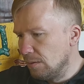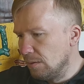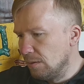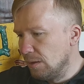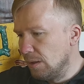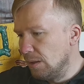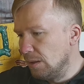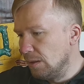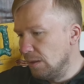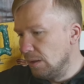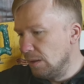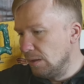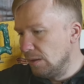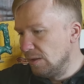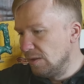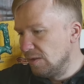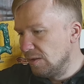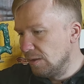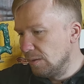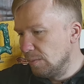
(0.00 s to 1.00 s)
На
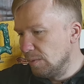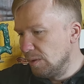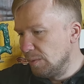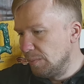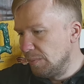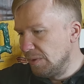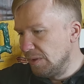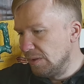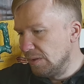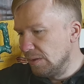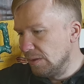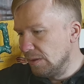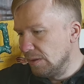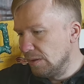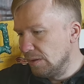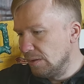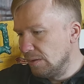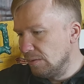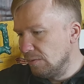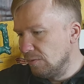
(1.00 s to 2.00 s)
английском написано.
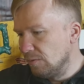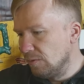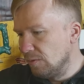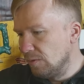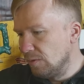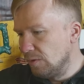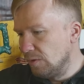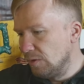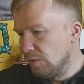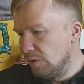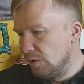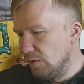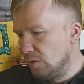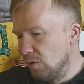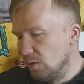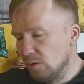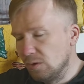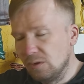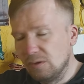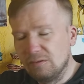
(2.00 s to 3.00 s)

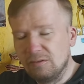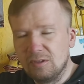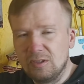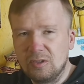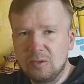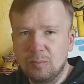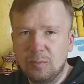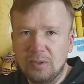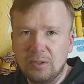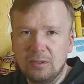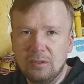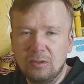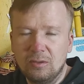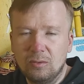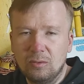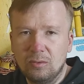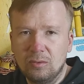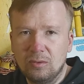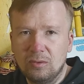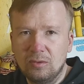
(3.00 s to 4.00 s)
Серьезно, вы
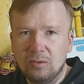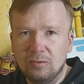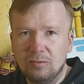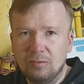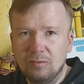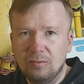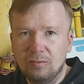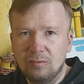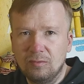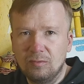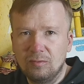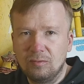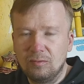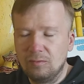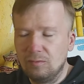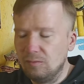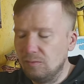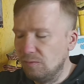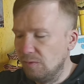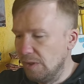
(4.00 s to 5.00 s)
экспортируете
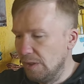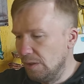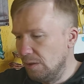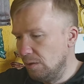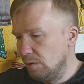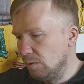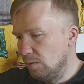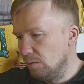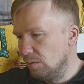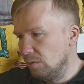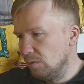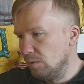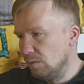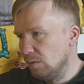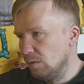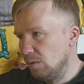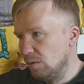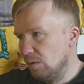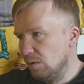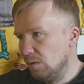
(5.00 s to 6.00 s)
в Англию?
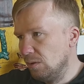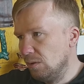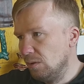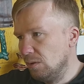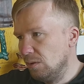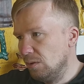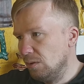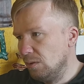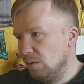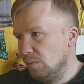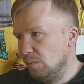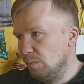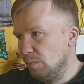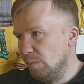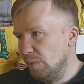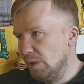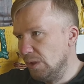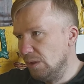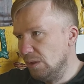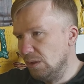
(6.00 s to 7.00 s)

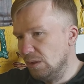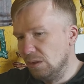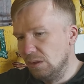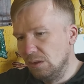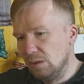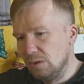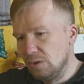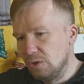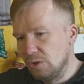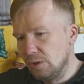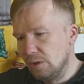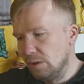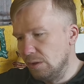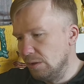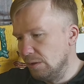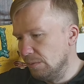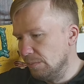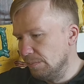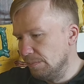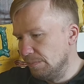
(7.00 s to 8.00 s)
Бедные
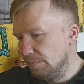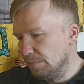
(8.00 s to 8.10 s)
англичане.